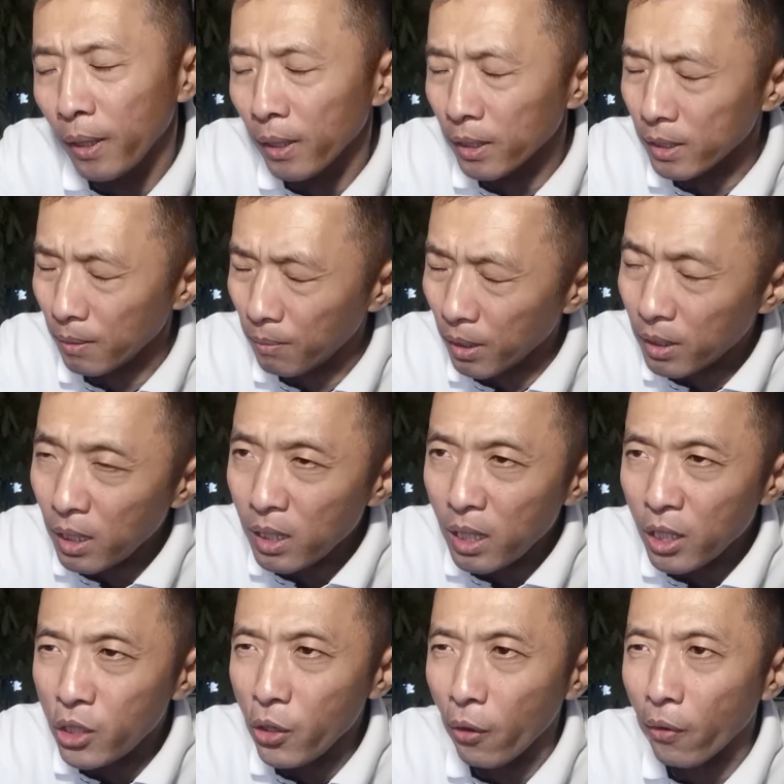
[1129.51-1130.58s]
怎么这些
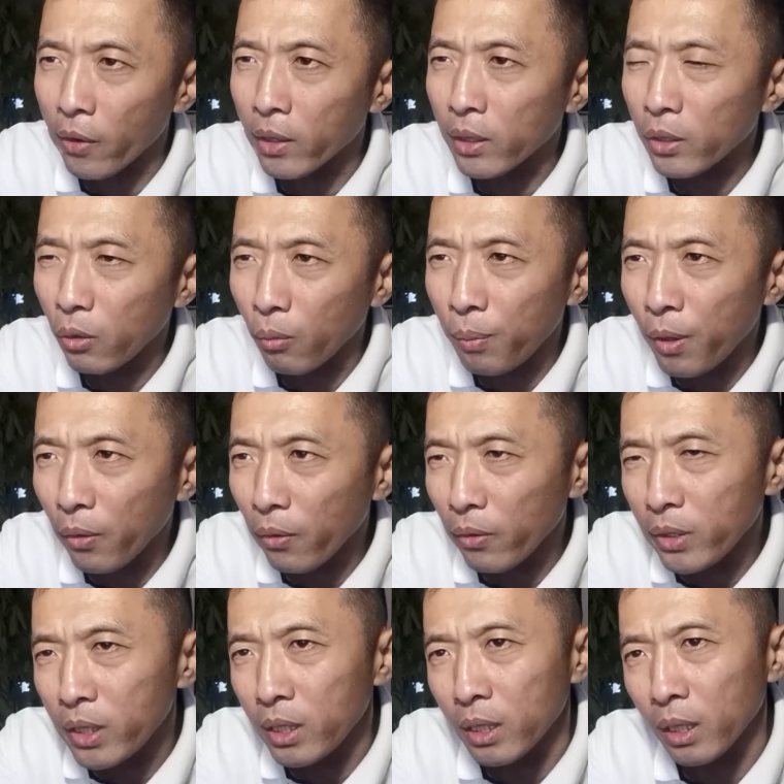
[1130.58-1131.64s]
巧合都碰到一
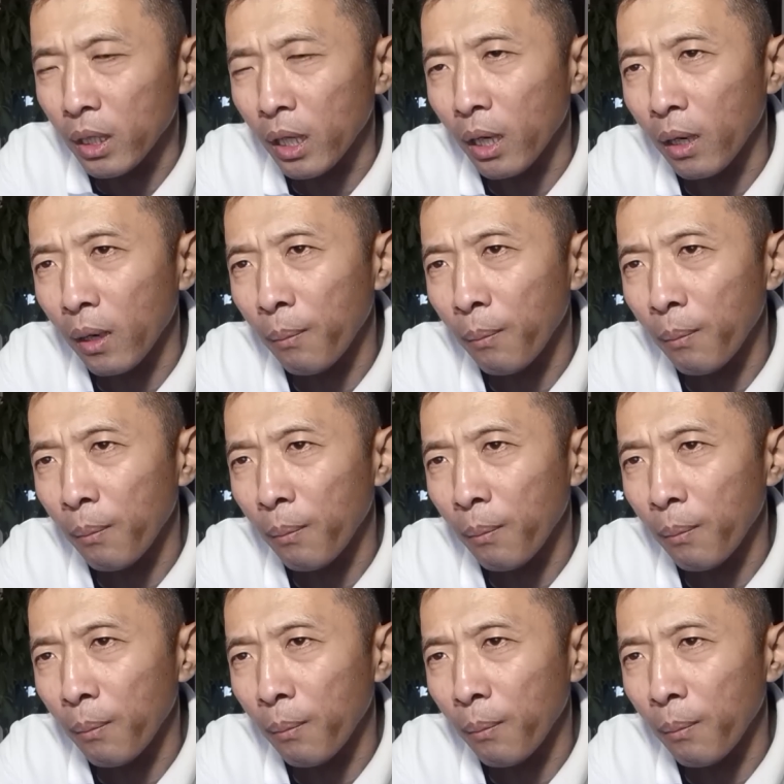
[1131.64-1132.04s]
起了？